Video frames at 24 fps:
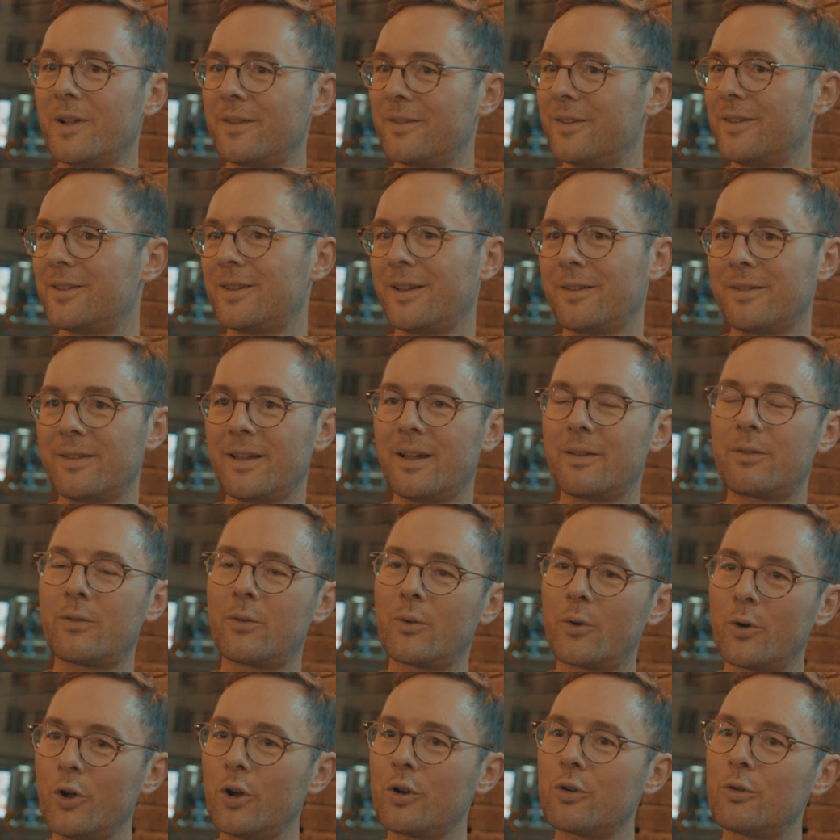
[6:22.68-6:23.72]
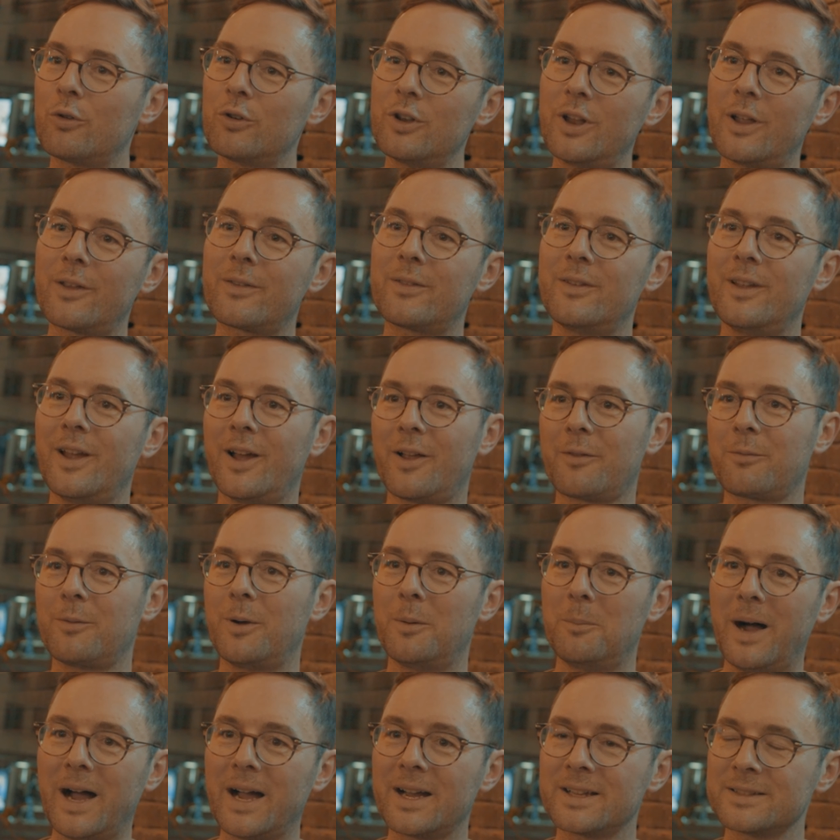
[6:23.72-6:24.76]
man sich dann sehr zurück und lässt die erstmal
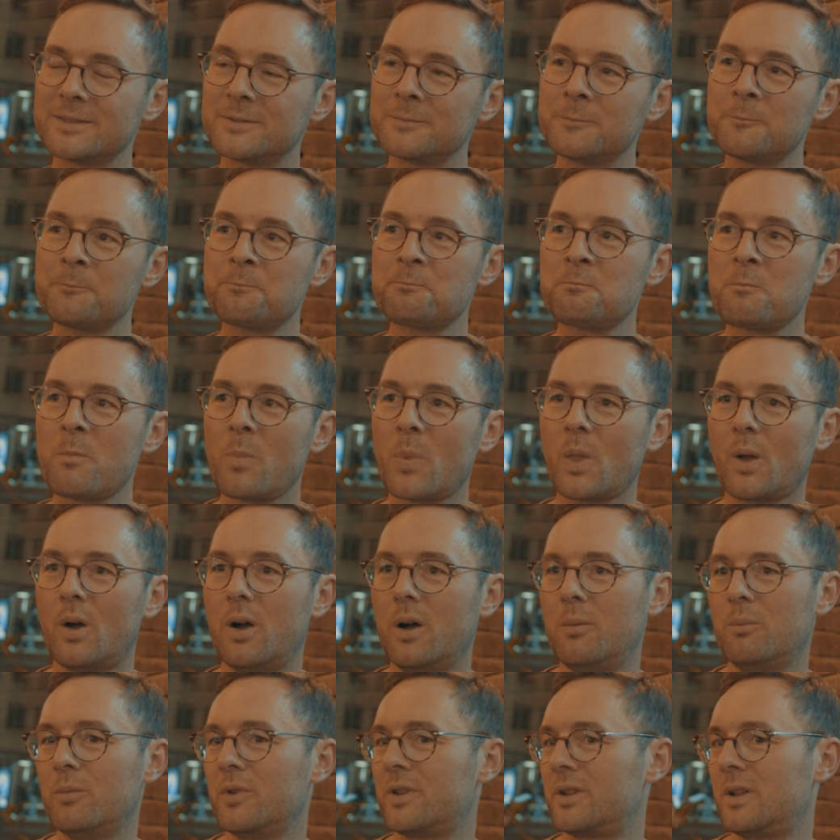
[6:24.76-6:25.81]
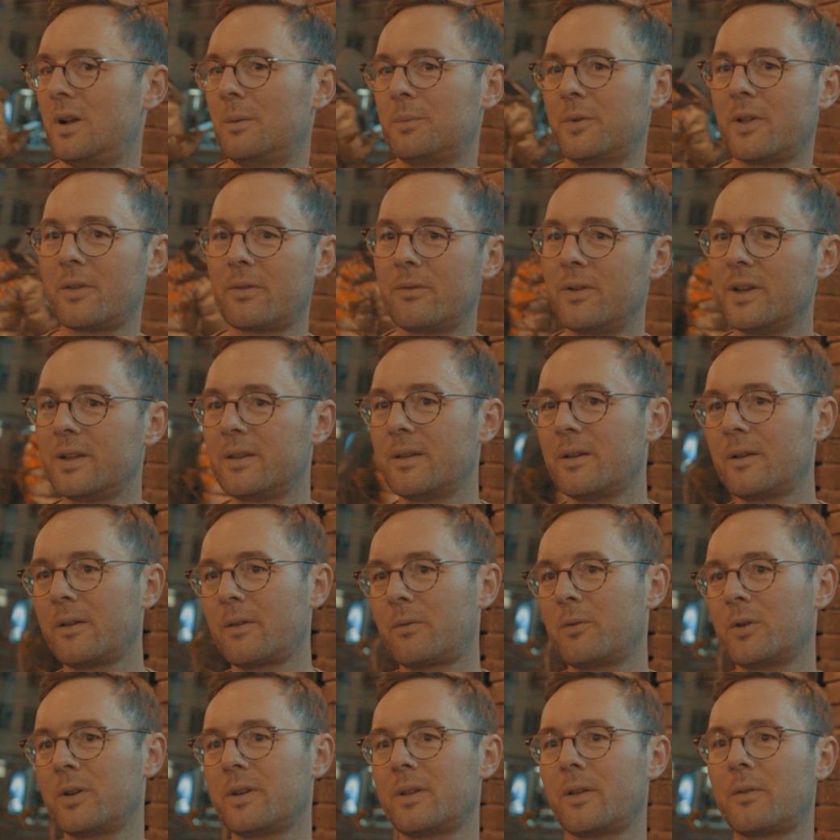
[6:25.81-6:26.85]
machen ähm, ich glaube, das Wichtige
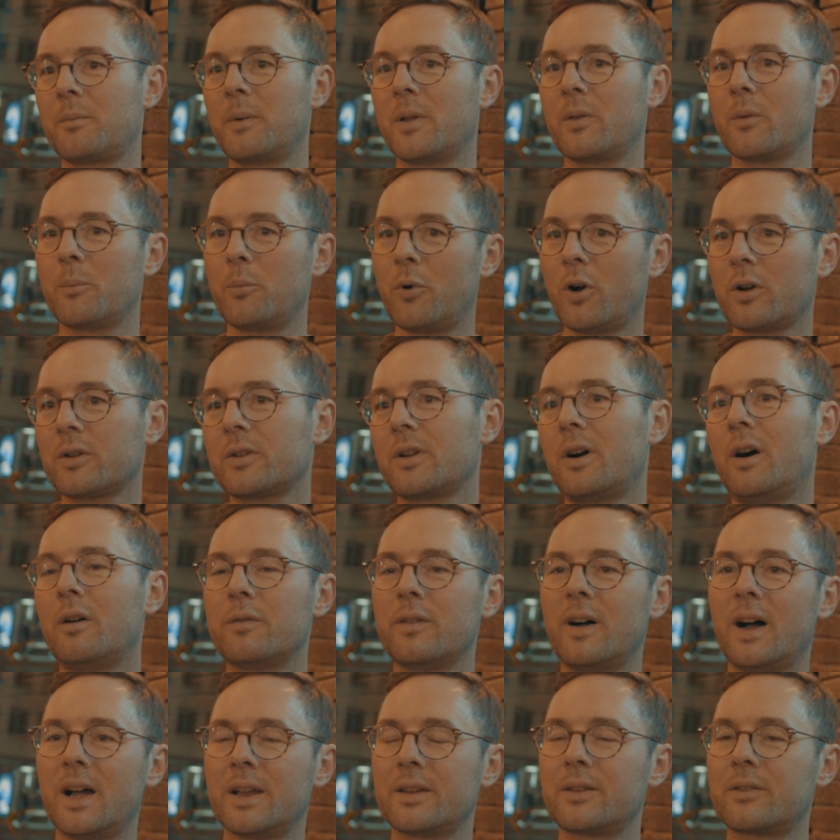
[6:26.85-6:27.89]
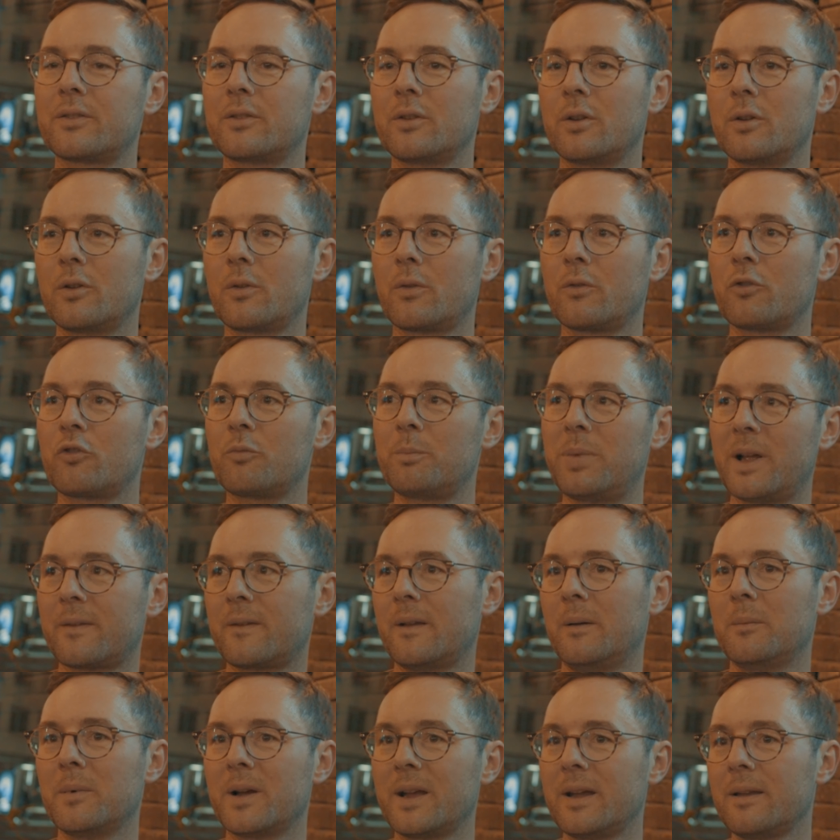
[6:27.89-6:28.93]
ist wirklich, dass man so Bock drauf hat, äh, so Spaß
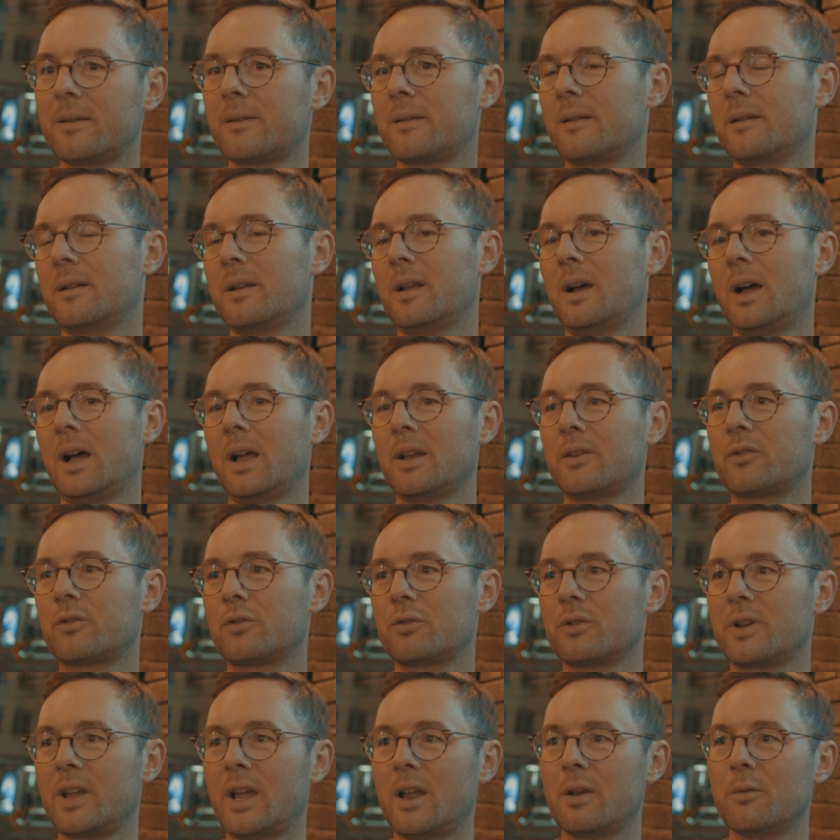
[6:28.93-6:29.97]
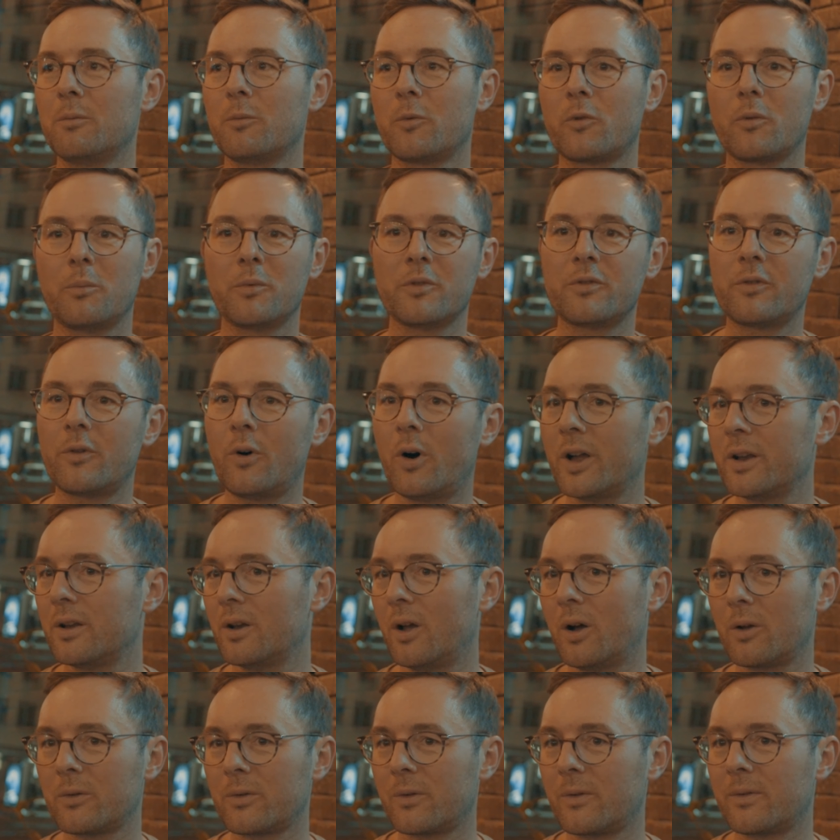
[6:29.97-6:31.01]
am Rätseln hat, gerne so mit Freunden
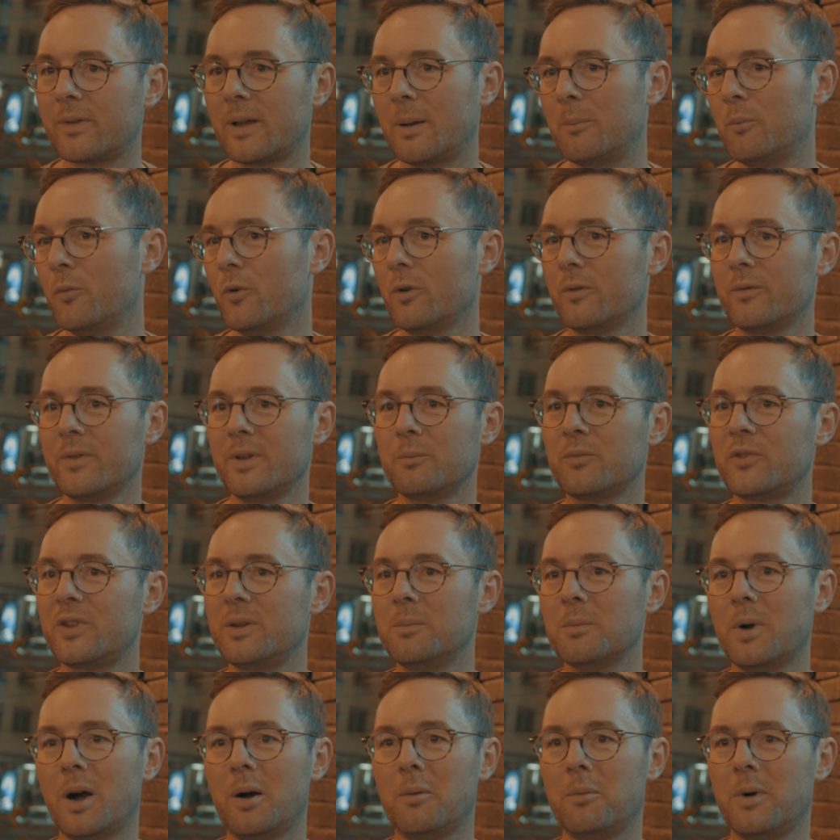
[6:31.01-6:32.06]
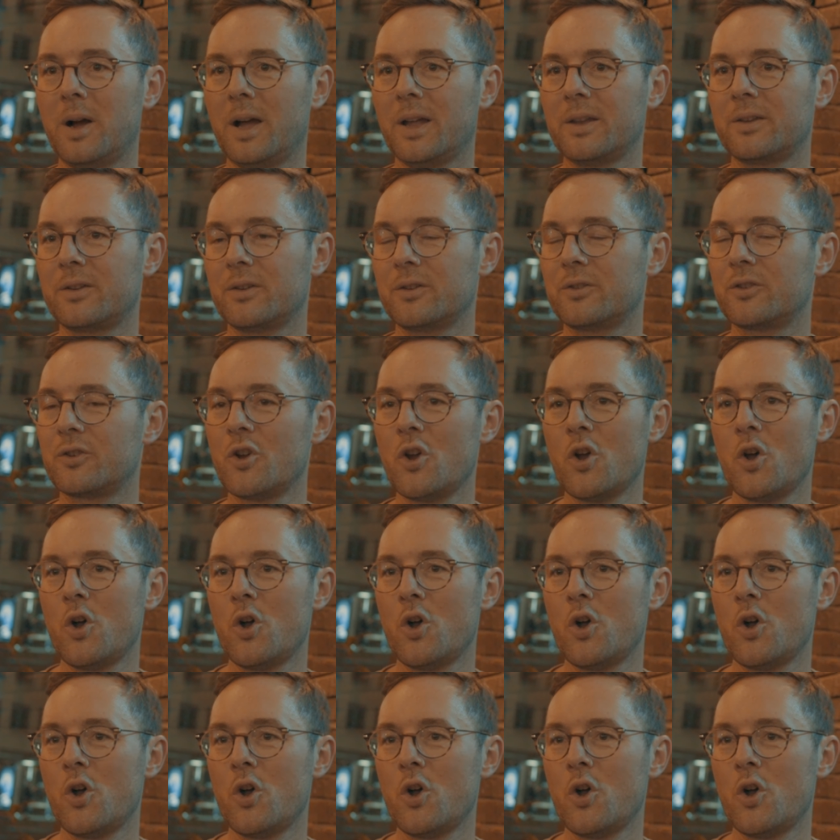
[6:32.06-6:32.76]
auch zusammen irgendwie im Team arbeitet